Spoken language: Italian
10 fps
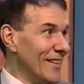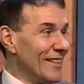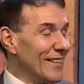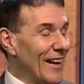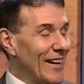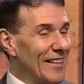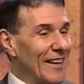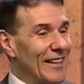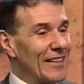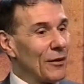da,
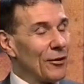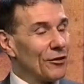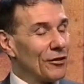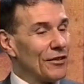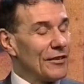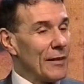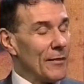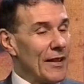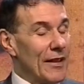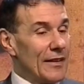da, da, da questo
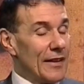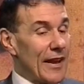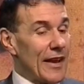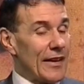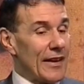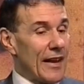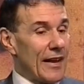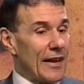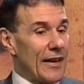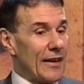sistema. Sì. Direi che
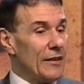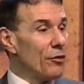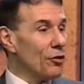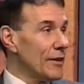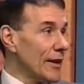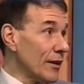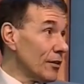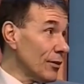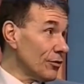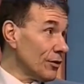eh, il
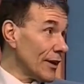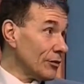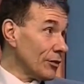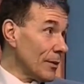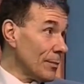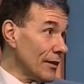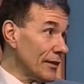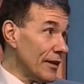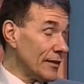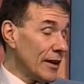volontariato in questo caso
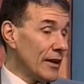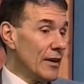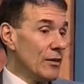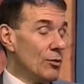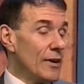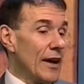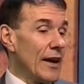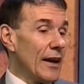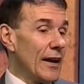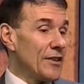rappresenta
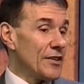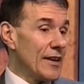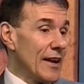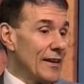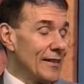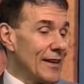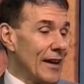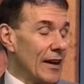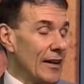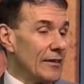una
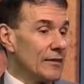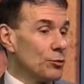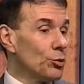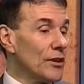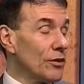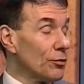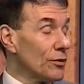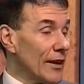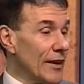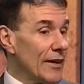eccellenza eh, tutta da
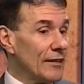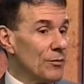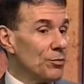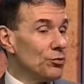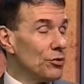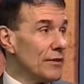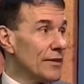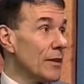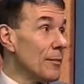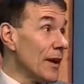sfruttare anche da un punto di
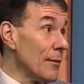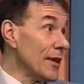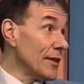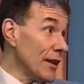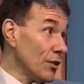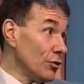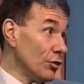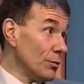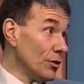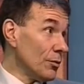vista meramente
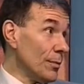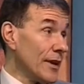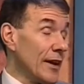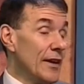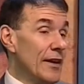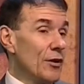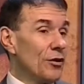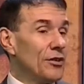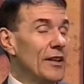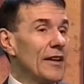economico, perché
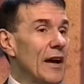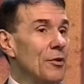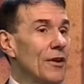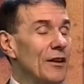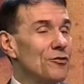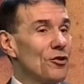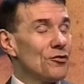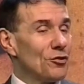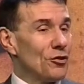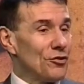consideriamo che al
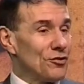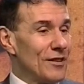giorno d'oggi... Io